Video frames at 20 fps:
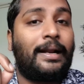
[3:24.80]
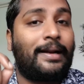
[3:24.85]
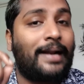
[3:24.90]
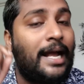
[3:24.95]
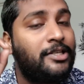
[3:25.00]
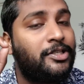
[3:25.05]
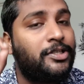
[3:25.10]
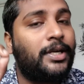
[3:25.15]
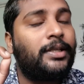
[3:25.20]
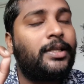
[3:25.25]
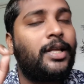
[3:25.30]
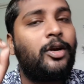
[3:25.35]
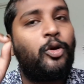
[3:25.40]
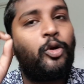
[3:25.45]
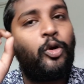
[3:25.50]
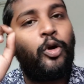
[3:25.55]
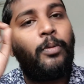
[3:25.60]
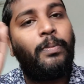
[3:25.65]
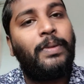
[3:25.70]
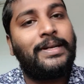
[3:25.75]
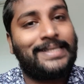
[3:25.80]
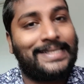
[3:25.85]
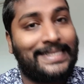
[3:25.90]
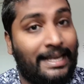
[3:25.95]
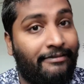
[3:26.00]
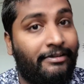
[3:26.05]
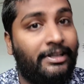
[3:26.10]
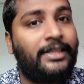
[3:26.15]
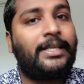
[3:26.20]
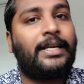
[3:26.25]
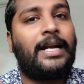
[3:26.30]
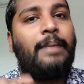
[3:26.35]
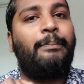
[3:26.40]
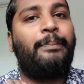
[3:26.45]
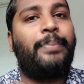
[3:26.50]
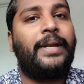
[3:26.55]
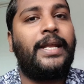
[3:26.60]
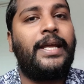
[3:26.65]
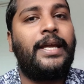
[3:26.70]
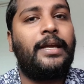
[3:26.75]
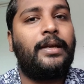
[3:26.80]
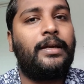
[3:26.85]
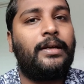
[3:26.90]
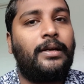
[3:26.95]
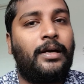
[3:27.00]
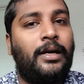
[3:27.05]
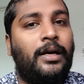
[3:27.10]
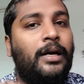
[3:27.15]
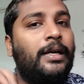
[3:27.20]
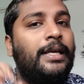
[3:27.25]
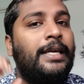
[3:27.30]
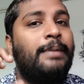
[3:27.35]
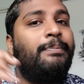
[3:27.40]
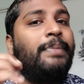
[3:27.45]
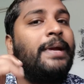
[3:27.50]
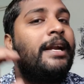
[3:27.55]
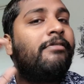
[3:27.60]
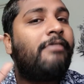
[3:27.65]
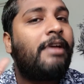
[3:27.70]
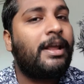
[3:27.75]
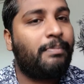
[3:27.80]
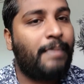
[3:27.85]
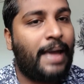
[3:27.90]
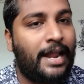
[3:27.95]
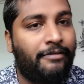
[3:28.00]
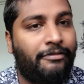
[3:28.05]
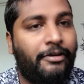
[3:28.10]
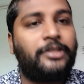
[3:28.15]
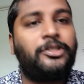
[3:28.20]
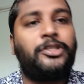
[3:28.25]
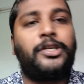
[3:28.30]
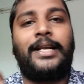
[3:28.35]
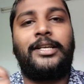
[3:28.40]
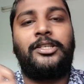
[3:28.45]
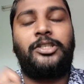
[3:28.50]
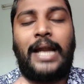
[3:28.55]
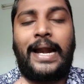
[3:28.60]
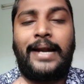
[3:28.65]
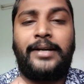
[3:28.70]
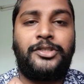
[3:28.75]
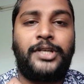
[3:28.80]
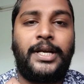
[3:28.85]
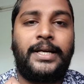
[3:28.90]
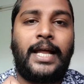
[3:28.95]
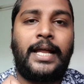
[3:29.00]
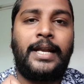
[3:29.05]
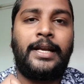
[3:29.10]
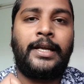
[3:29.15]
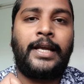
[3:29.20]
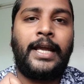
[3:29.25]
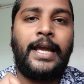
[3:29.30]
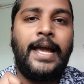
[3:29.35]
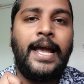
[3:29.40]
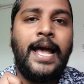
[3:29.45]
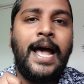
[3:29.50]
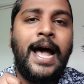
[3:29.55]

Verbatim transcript: రాజరతన్ గ్లోబల్ సెవెంత్ కంపెనీ ఈ బీడ్ వైర్ మ్యానుఫ్యాక్చరింగ్ స్టార్ట్ చేయడానికి